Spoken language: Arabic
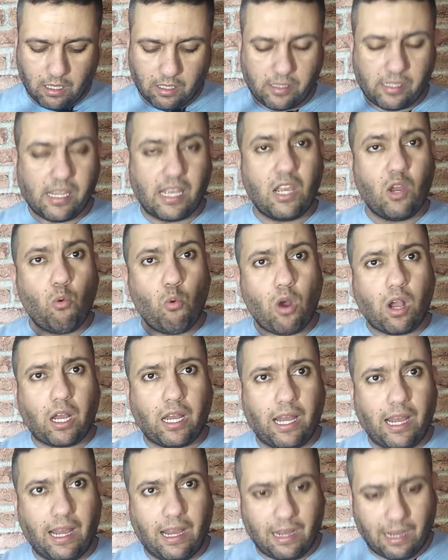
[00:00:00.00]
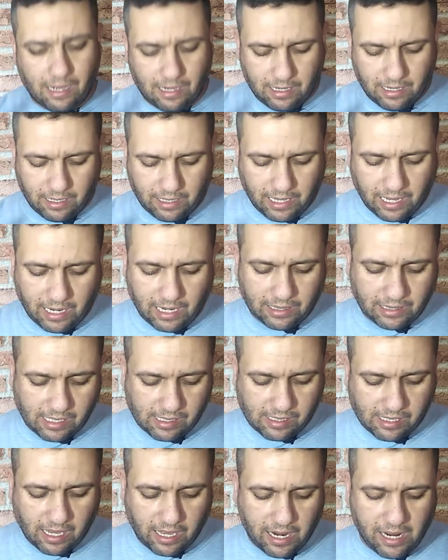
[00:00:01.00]
سيوقع غلطة
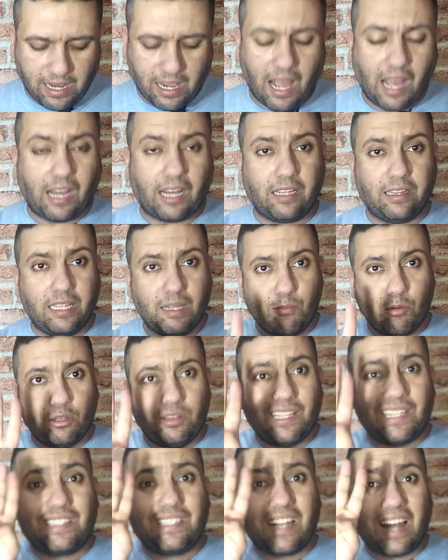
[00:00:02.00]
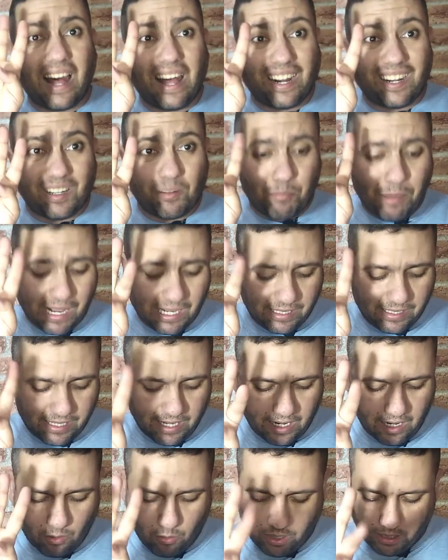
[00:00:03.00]
ساري عقد لمده اربع
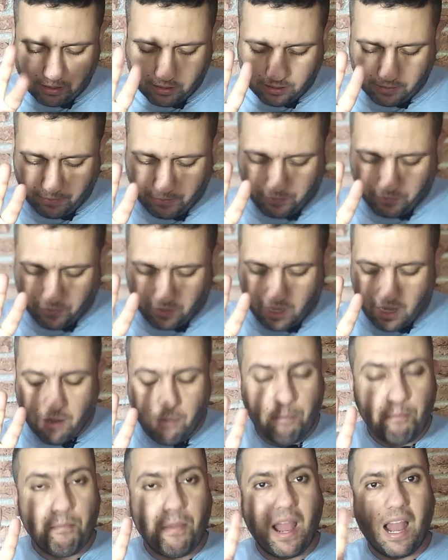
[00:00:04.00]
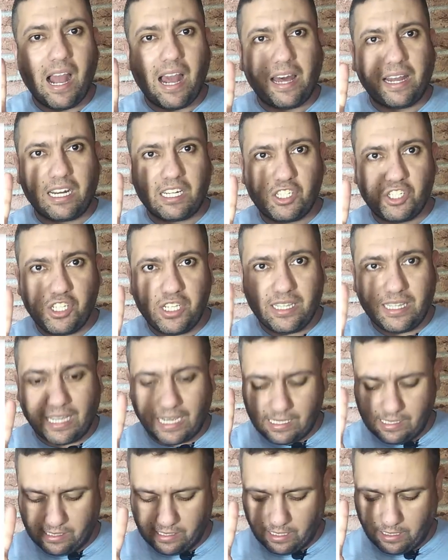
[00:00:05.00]
سنوات مع رشيد
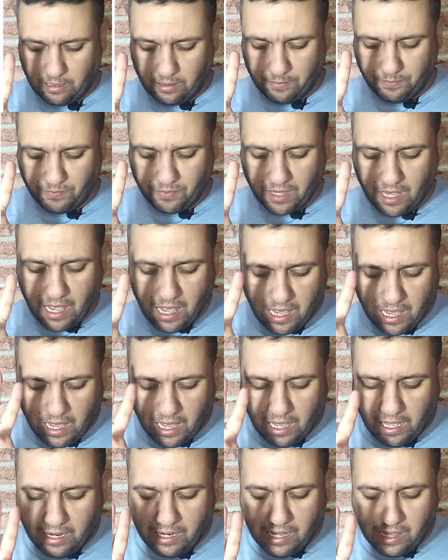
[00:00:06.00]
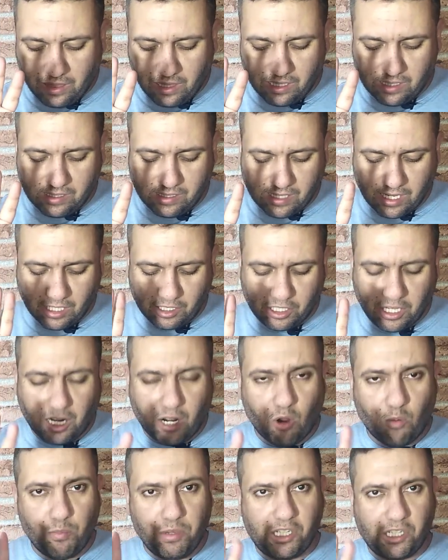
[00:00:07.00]
غزال الذي
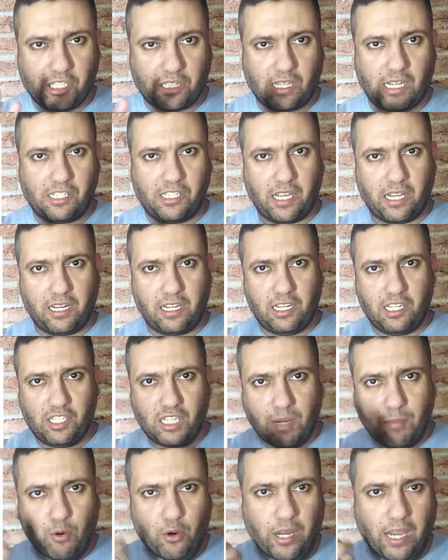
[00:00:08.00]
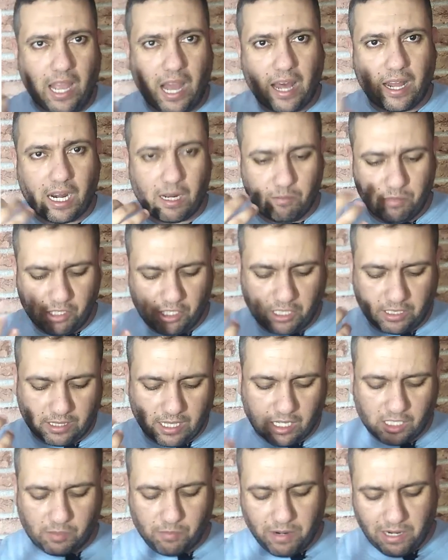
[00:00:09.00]
استاجره بشتاش يعني اللي جابوا اعاره
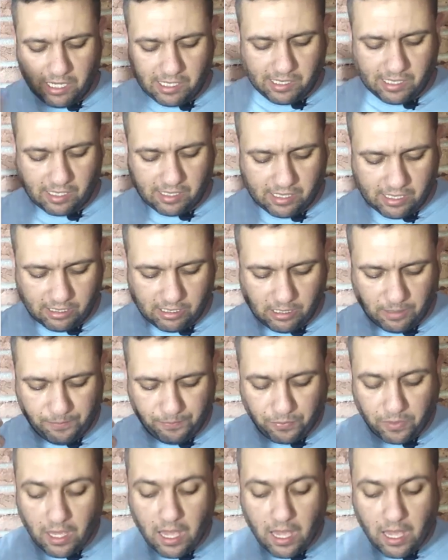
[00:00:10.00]
بشكتاش من ليستر سيتي